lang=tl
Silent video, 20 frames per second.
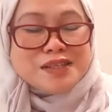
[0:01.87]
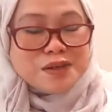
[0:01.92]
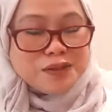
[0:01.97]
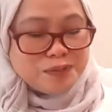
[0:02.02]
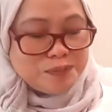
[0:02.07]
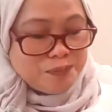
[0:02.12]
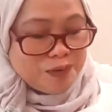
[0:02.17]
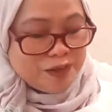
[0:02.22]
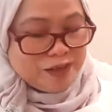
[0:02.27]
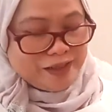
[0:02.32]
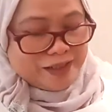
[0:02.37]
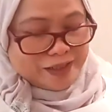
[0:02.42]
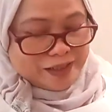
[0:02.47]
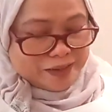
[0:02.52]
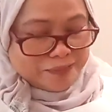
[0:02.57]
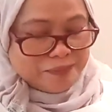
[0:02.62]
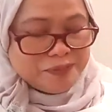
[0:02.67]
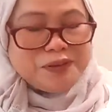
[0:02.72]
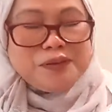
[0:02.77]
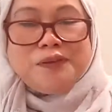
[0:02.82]
Good morning
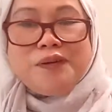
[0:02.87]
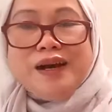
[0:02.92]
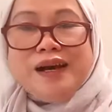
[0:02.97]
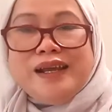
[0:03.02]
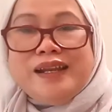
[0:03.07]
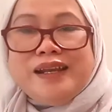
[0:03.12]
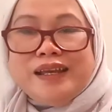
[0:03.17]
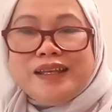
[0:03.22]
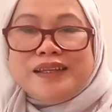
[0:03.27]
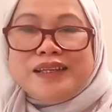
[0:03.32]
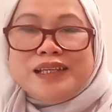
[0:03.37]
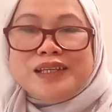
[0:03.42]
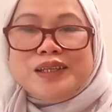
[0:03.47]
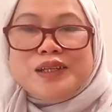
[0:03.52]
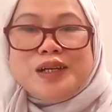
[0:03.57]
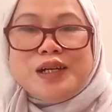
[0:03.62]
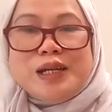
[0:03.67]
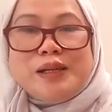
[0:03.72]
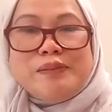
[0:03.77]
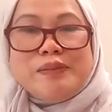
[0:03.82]
everyone! Nandito
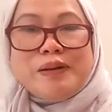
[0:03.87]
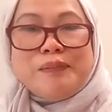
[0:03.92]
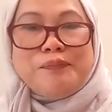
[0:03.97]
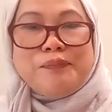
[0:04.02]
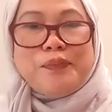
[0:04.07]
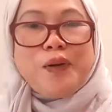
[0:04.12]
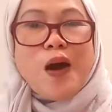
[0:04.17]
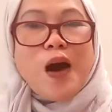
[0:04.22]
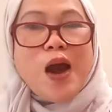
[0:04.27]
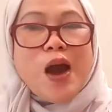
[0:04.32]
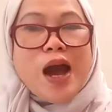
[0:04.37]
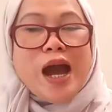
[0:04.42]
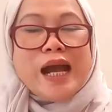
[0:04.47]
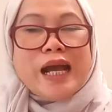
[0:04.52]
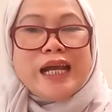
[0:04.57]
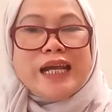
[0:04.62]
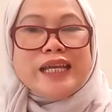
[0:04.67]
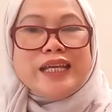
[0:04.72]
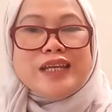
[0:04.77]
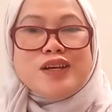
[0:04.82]
na naman po ang
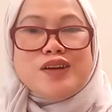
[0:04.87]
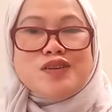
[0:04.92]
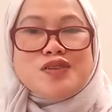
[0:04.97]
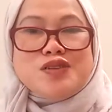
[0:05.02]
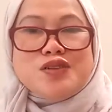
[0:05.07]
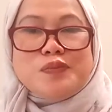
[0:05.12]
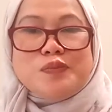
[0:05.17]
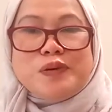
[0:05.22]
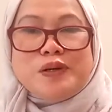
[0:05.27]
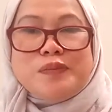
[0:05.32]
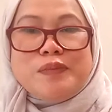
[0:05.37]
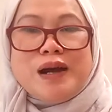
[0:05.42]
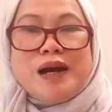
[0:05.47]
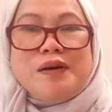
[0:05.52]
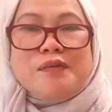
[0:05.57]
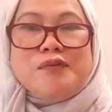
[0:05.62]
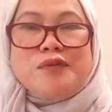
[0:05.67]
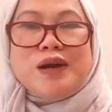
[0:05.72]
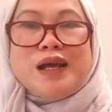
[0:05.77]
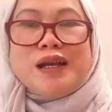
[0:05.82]
inyong
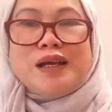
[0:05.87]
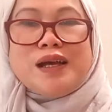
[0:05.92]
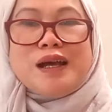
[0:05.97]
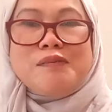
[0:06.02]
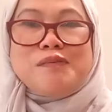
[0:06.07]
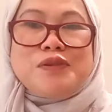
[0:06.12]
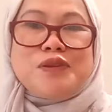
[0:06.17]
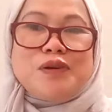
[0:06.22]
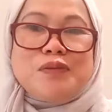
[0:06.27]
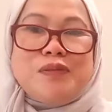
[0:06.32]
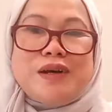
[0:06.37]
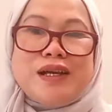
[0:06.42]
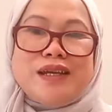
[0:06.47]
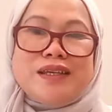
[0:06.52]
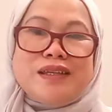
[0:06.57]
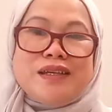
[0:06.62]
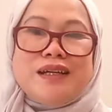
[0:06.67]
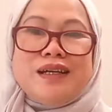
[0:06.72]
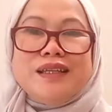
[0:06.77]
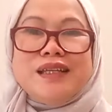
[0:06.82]
Supermom. Welcome to my
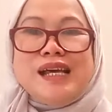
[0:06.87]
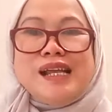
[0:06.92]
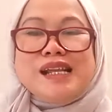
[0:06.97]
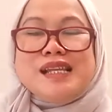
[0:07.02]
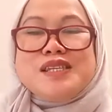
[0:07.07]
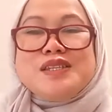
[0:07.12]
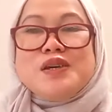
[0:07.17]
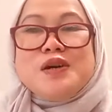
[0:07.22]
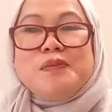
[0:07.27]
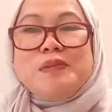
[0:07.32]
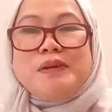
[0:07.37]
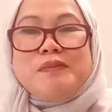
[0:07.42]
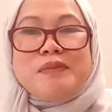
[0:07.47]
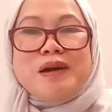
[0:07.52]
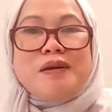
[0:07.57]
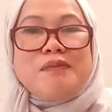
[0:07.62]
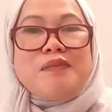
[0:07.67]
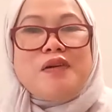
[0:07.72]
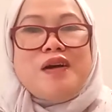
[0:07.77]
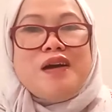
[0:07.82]
channel,
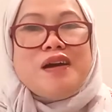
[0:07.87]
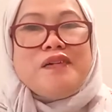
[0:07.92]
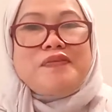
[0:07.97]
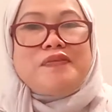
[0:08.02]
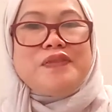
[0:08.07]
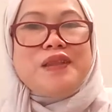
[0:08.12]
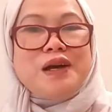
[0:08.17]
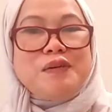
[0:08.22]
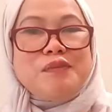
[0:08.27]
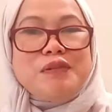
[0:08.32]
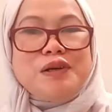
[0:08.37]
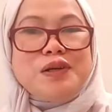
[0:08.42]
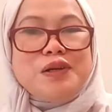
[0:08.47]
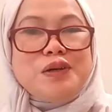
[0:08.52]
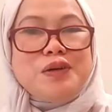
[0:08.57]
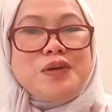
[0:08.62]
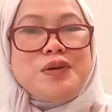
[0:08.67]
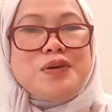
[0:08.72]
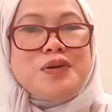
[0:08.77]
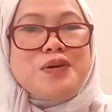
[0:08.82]
Supermom
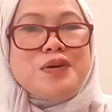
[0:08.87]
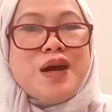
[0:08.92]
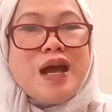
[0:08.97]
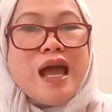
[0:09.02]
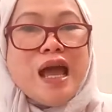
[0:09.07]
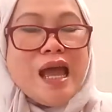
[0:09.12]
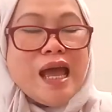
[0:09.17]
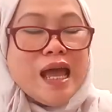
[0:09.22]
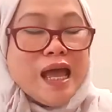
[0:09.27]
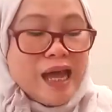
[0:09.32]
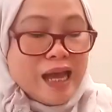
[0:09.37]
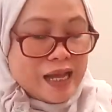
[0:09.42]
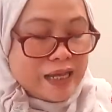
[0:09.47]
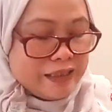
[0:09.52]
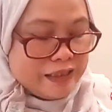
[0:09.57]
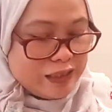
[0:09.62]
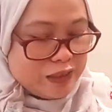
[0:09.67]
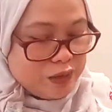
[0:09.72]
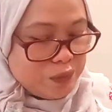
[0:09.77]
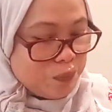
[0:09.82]
OFW!
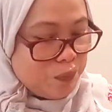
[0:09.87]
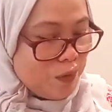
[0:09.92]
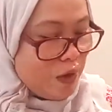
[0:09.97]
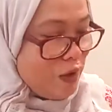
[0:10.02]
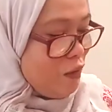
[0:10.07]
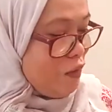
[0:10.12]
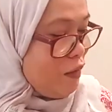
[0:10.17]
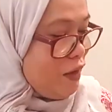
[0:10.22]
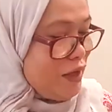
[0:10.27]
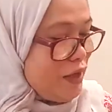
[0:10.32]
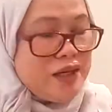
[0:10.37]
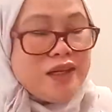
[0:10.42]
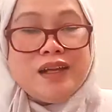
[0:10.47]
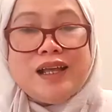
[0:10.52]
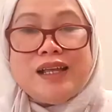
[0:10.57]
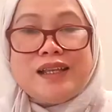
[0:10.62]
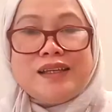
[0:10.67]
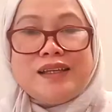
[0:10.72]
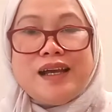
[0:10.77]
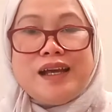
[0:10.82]
Andito po ako ngayon
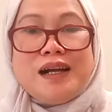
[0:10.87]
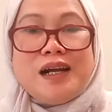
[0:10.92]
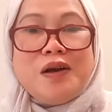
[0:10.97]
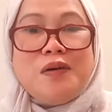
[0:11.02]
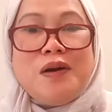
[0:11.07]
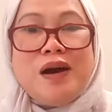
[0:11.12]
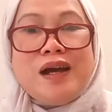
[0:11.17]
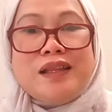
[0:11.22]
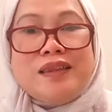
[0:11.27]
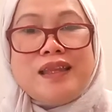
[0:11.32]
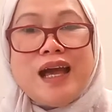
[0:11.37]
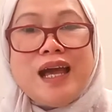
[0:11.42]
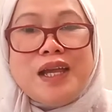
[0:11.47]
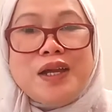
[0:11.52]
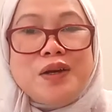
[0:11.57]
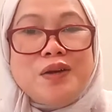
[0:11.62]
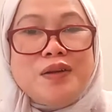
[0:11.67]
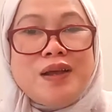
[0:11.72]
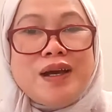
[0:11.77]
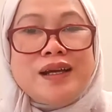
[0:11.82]
at gagawa
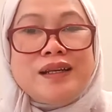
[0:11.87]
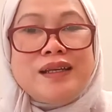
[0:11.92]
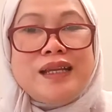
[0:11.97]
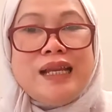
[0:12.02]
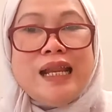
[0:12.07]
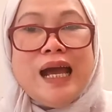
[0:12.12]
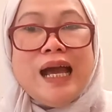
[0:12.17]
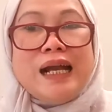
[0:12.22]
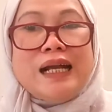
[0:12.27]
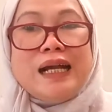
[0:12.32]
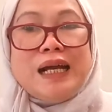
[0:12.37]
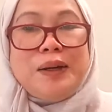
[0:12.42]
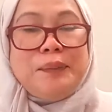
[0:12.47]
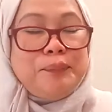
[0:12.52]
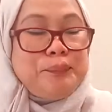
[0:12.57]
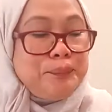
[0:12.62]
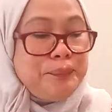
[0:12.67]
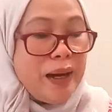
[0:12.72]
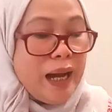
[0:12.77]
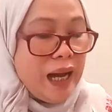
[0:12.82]
tayo ng nilagang
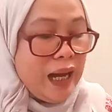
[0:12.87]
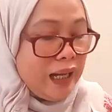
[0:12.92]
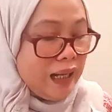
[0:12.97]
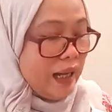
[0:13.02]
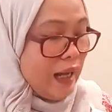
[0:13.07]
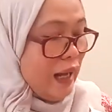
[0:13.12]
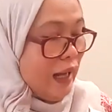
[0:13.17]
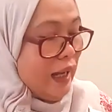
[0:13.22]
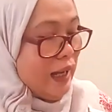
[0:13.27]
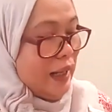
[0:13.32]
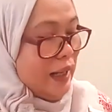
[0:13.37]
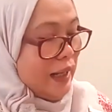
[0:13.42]
baka.